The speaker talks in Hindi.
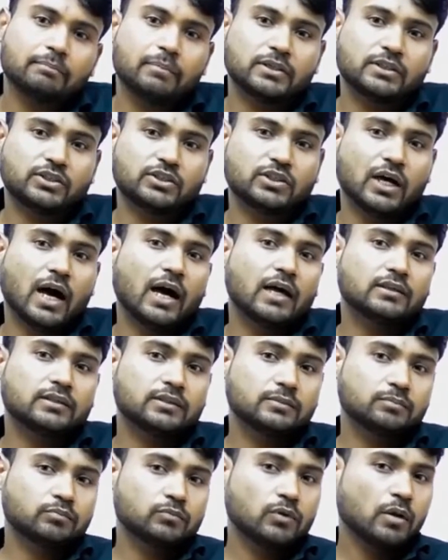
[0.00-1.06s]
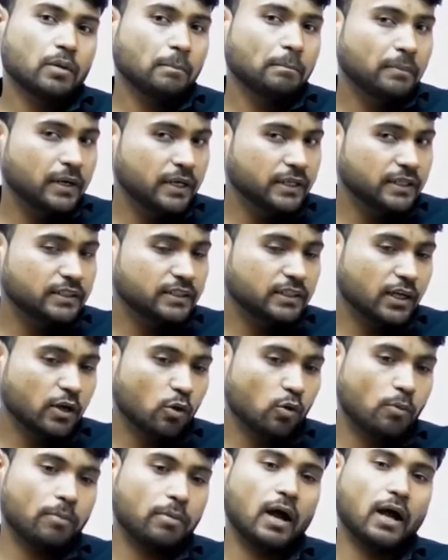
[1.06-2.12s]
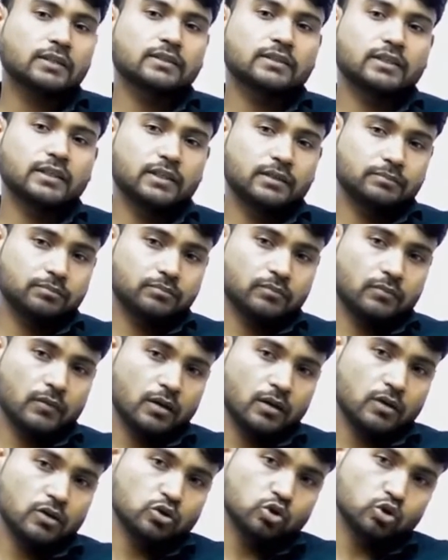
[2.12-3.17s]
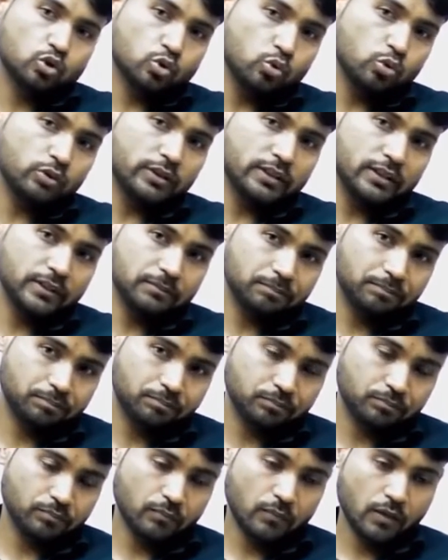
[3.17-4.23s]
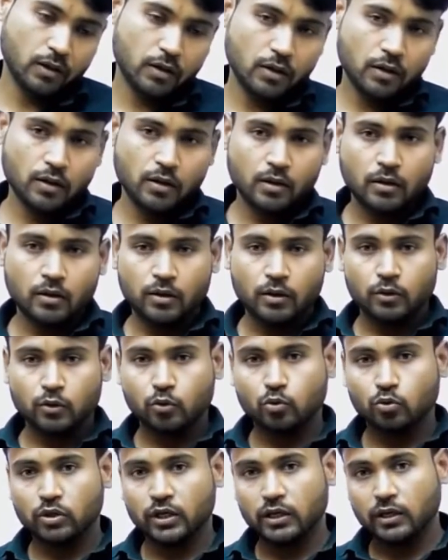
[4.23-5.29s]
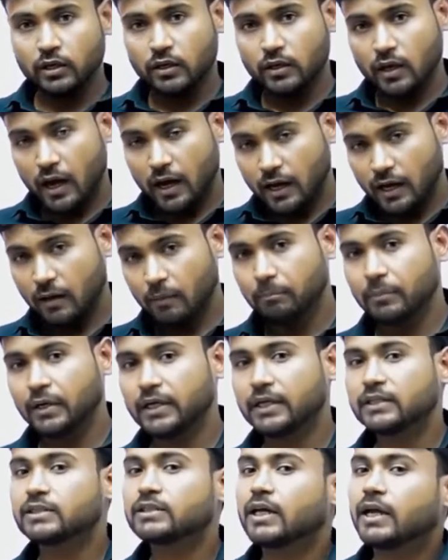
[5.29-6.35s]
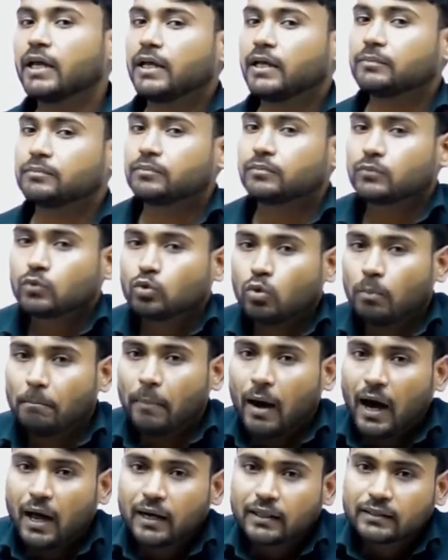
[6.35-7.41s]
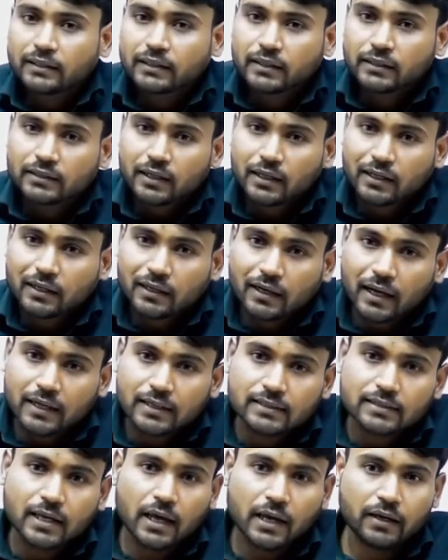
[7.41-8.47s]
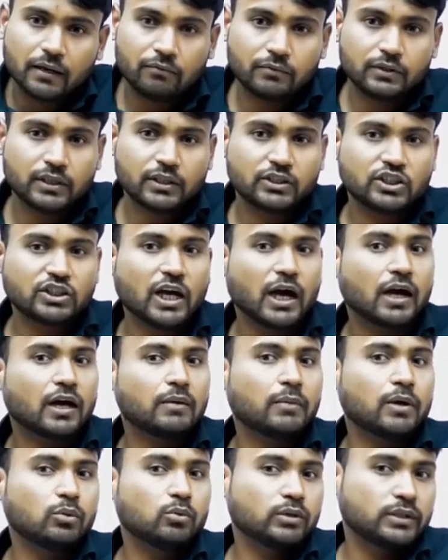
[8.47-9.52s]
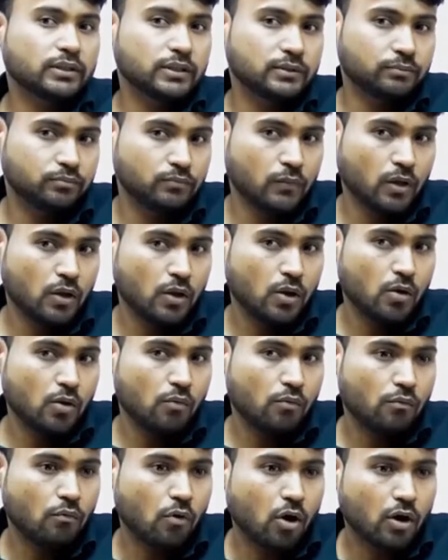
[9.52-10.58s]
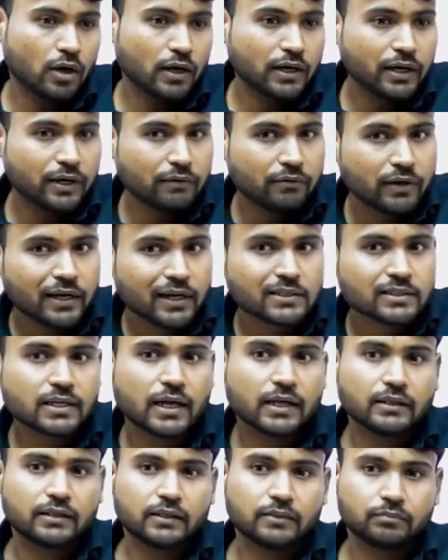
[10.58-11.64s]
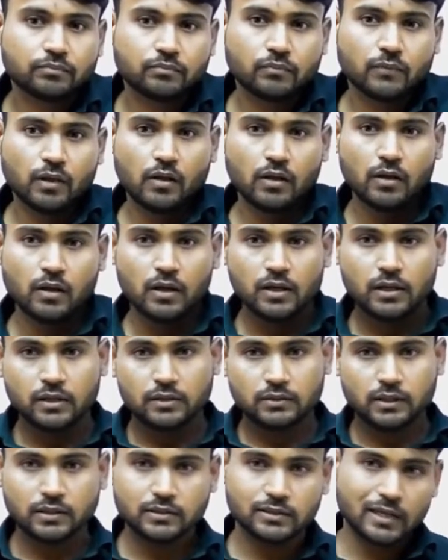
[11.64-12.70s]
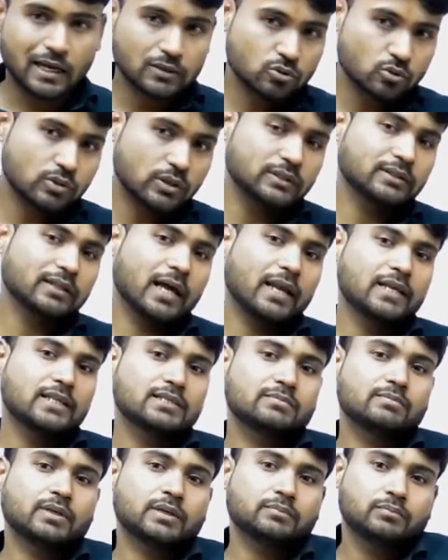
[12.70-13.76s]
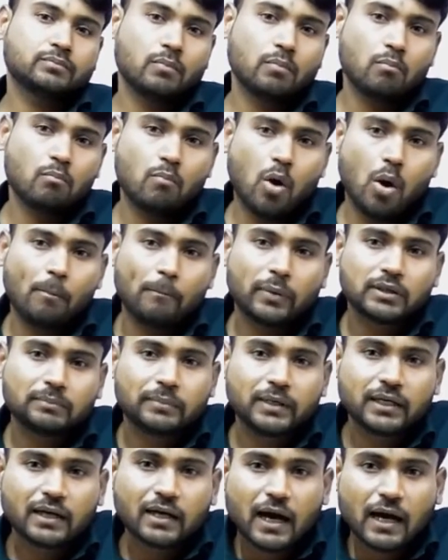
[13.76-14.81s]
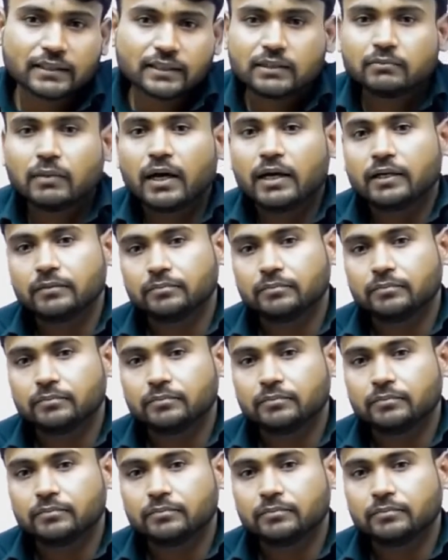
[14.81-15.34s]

पश्चात ब्रिटिश के उपरांत ही शुरू हुई थी क्योंकि अगर हम ब्रिटिश कहें तो भारत के अंदर कई सारे विदेशी आक्रमण हुए थे फॉरेन इन्वेडर्स आए थे सन सात में मोहम्मद बिन कासिम आए